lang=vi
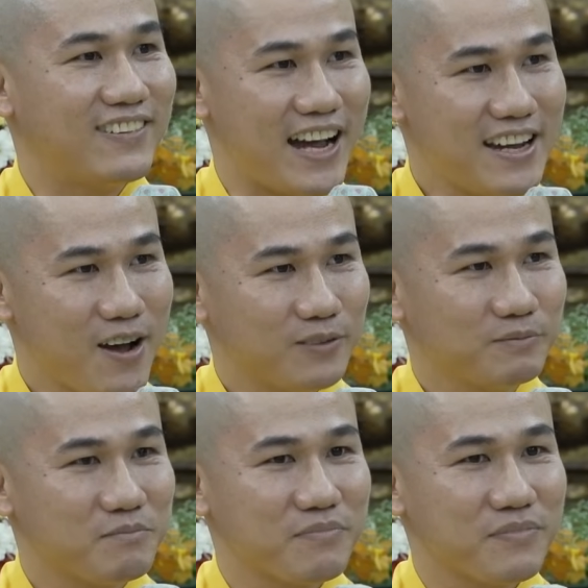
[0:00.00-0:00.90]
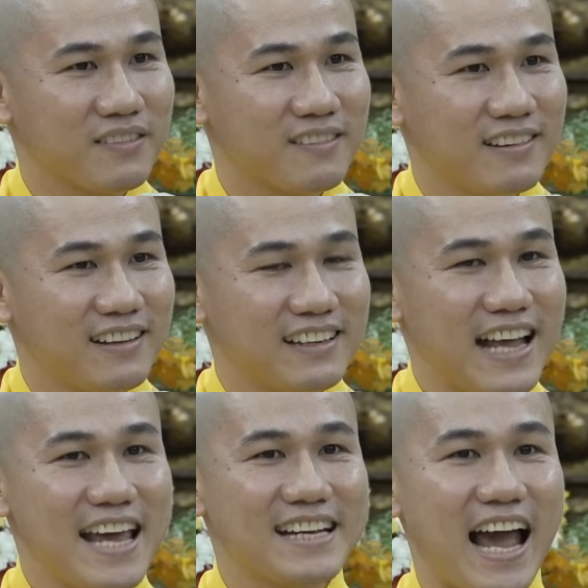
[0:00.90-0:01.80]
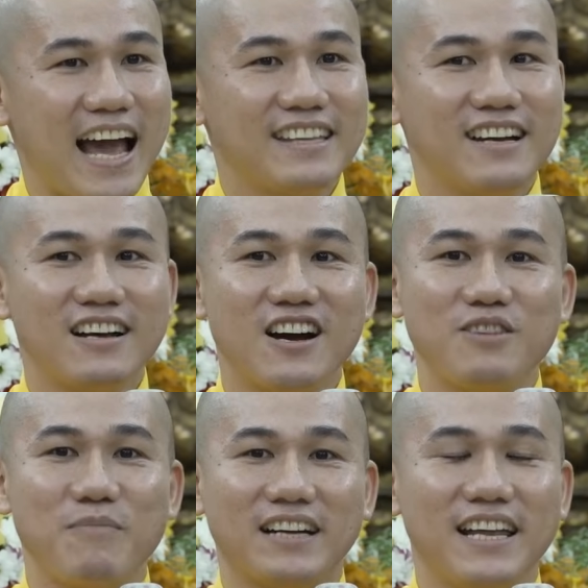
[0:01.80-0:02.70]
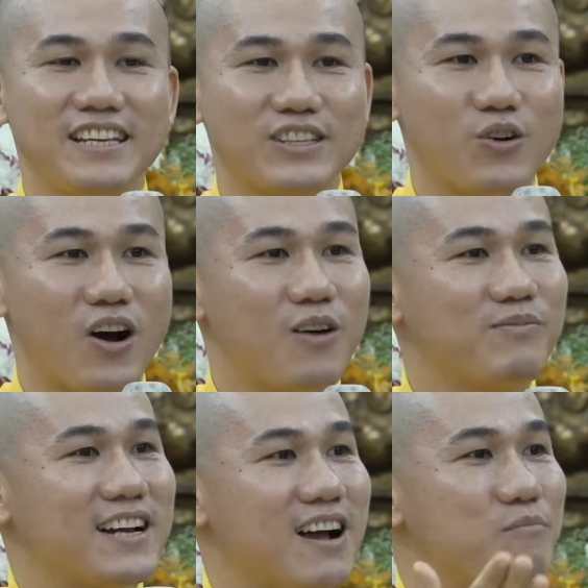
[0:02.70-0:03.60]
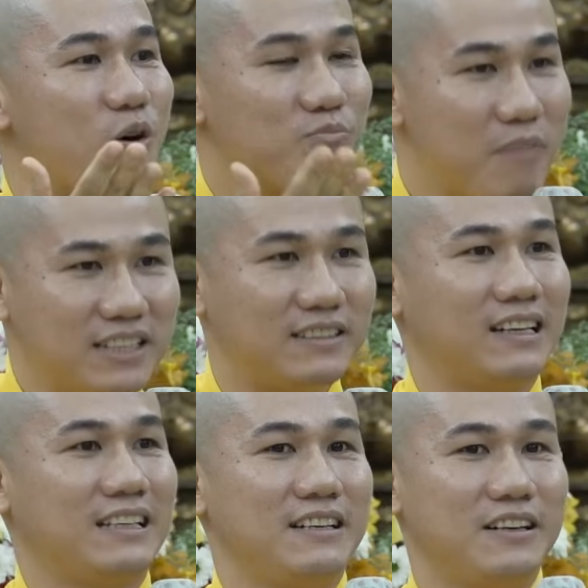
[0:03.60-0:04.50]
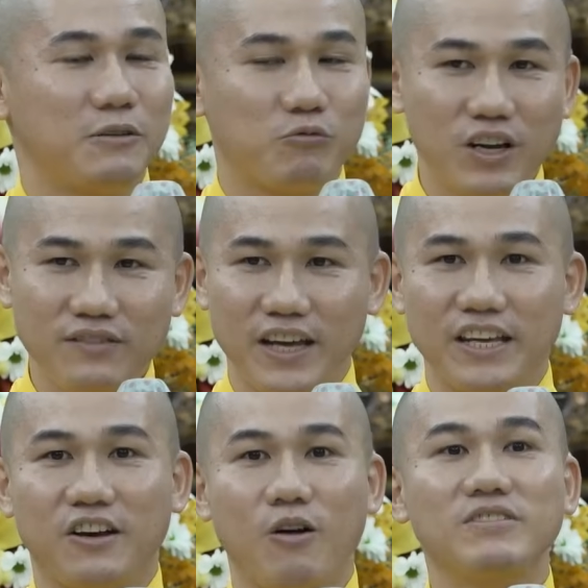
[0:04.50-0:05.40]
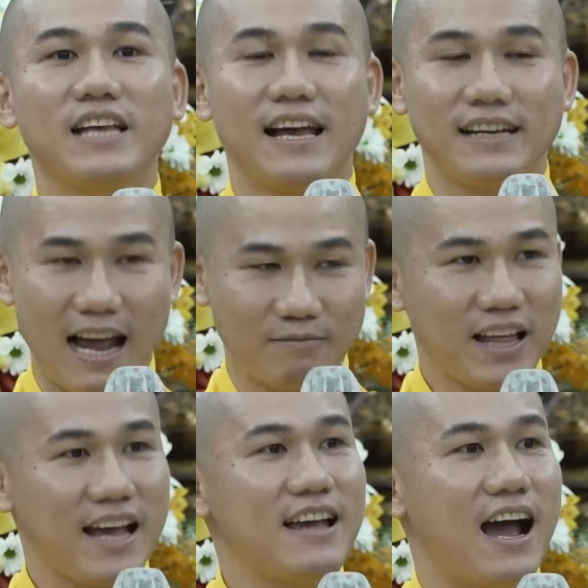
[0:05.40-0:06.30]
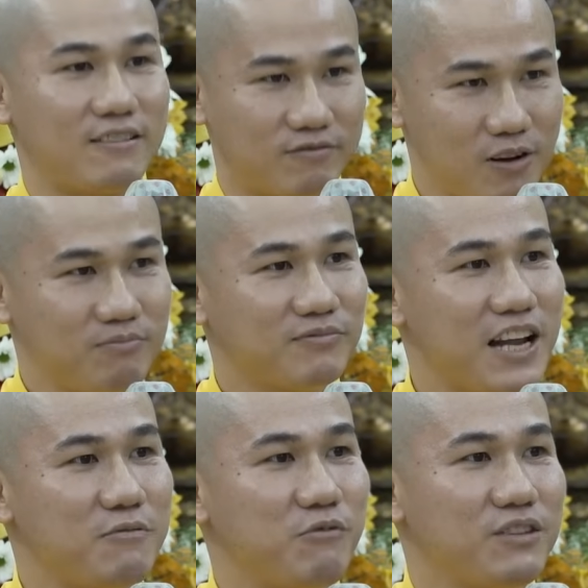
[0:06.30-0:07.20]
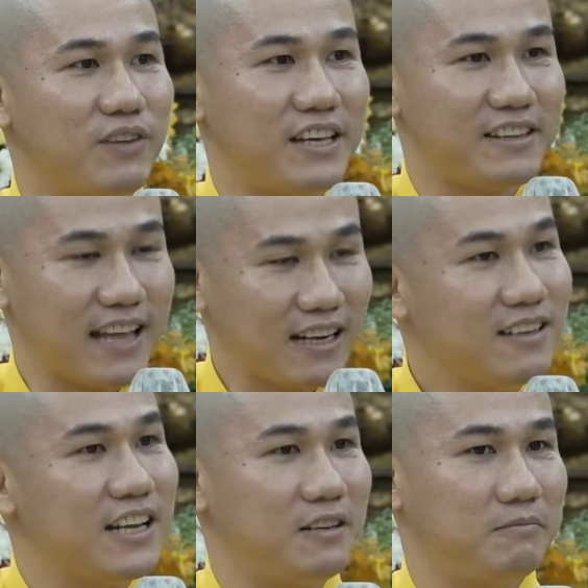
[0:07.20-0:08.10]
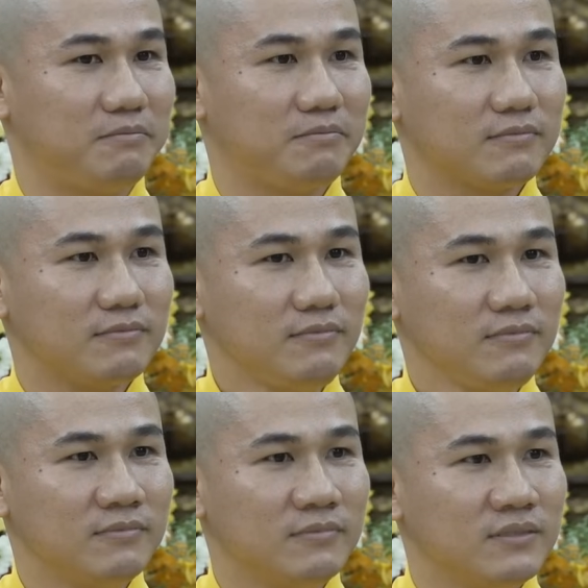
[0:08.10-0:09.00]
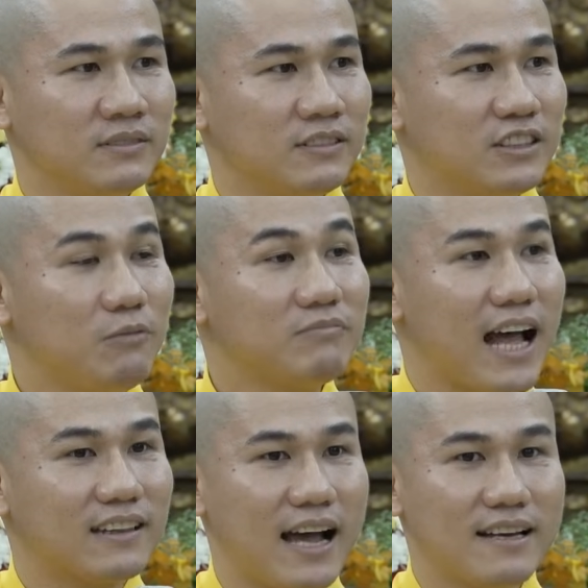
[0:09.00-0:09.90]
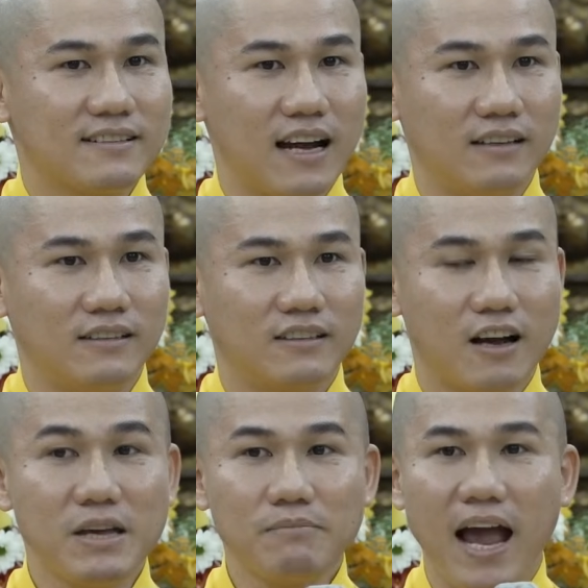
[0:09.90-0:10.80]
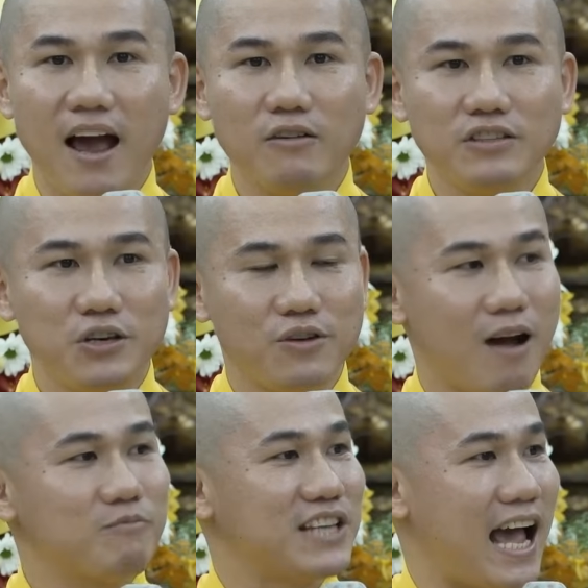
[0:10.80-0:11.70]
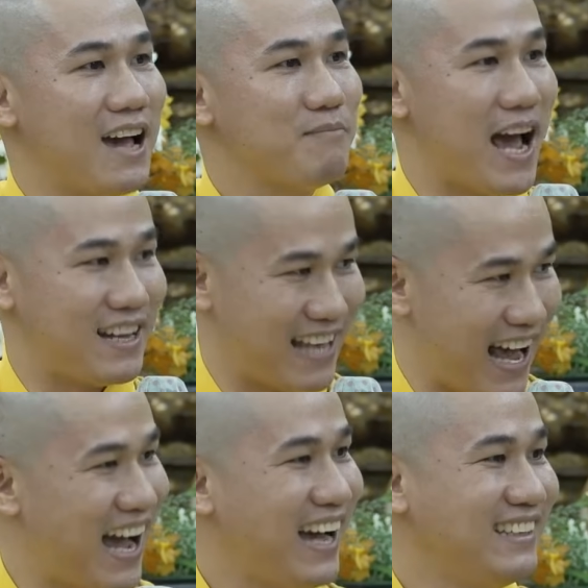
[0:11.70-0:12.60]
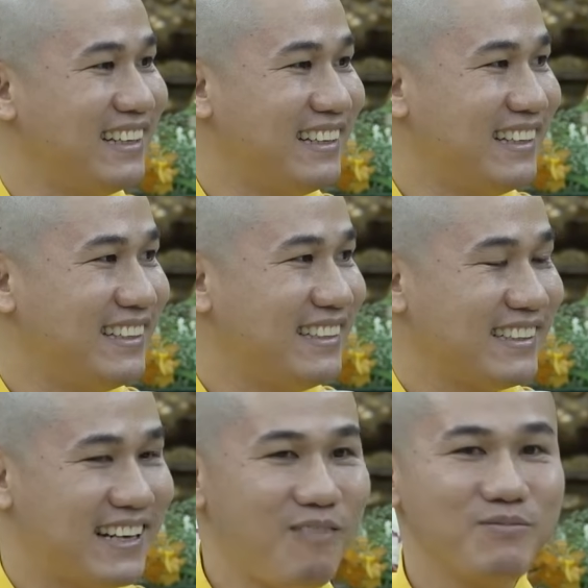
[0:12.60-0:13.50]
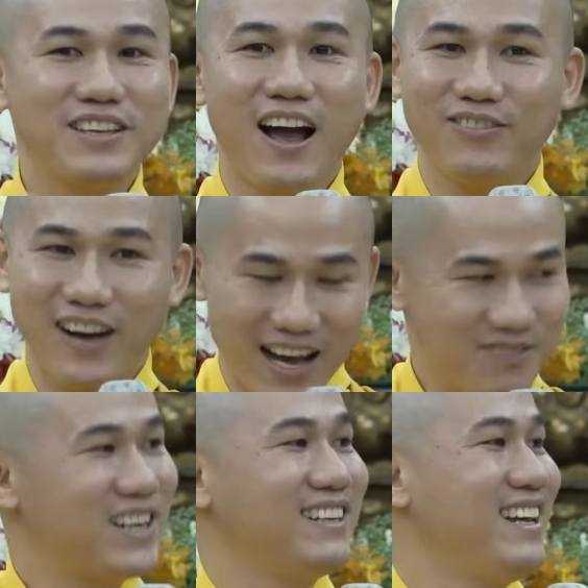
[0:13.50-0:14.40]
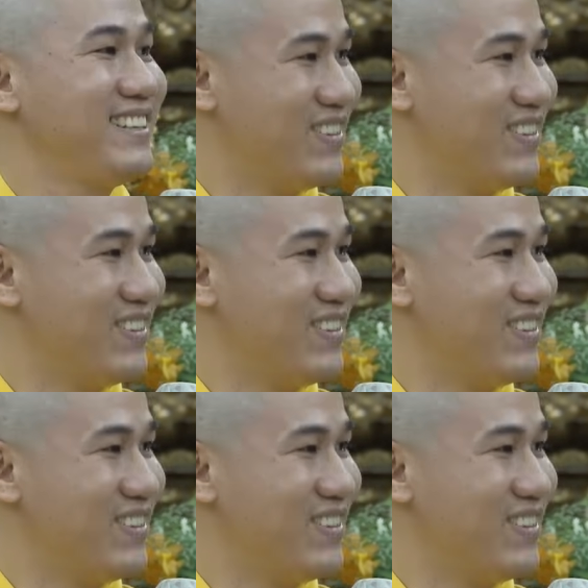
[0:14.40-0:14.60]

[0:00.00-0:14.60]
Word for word: Phải không? Ngay cả những người mà đi chùa hôm nay có một mình, quý vị cũng sẽ cảm thấy hạnh phúc nếu quý vị chánh niệm. Chúng ta thấy rằng có biết bao nhiêu ông xã, bà xã không cho vợ mình đi